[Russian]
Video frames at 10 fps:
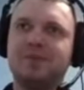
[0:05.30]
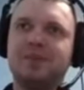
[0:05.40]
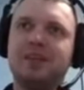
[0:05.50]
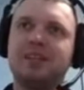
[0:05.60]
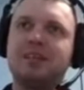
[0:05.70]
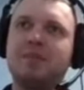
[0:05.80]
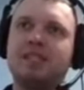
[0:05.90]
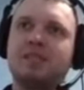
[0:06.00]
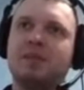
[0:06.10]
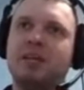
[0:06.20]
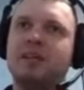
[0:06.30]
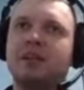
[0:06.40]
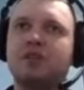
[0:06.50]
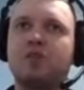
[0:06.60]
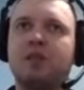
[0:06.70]
заниматься
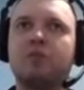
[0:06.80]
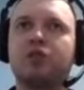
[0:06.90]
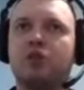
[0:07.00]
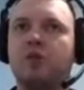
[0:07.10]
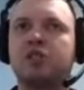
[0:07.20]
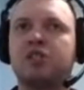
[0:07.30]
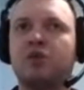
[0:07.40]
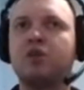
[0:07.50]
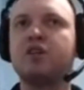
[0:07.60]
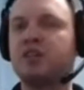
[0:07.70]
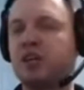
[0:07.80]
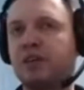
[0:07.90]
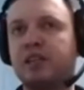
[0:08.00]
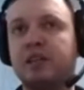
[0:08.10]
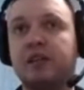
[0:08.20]
самодеятельностью, потому что, ну, большинство людей
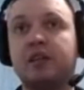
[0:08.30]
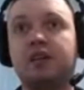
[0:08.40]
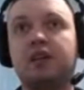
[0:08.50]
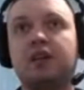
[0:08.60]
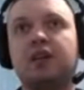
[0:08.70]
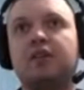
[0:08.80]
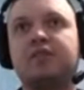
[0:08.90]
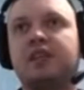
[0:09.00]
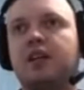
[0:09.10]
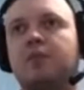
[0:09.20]
неадекватное в целом.